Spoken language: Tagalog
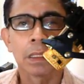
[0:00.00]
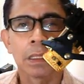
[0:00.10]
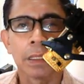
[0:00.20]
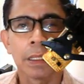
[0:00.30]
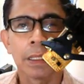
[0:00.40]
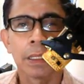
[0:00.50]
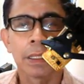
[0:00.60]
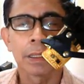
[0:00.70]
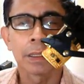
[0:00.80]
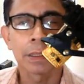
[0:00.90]

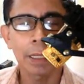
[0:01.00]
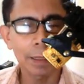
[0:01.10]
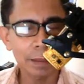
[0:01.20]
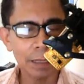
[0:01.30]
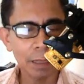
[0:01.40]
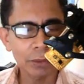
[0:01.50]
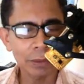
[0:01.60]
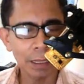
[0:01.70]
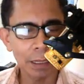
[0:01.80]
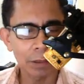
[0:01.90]
then try natin
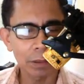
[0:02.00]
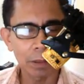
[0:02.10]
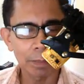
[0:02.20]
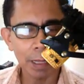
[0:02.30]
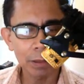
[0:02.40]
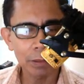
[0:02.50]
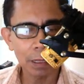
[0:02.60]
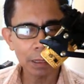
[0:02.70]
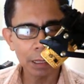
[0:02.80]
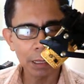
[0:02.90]
muna ano, paano
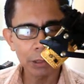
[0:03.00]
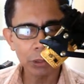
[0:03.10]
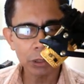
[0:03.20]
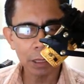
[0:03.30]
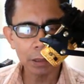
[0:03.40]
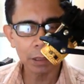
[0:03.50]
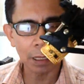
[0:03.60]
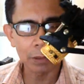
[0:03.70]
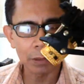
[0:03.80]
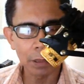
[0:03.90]
tanggalin yung
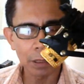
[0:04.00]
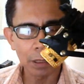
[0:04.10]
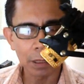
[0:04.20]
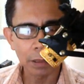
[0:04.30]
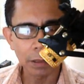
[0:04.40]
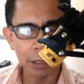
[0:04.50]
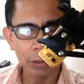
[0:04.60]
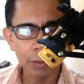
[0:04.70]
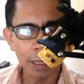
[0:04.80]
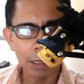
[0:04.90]
shutdown tsaka
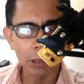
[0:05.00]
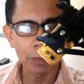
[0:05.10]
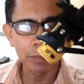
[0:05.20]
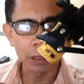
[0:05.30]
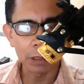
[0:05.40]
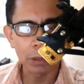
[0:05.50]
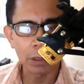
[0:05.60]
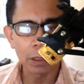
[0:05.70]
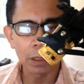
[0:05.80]
yung log off dito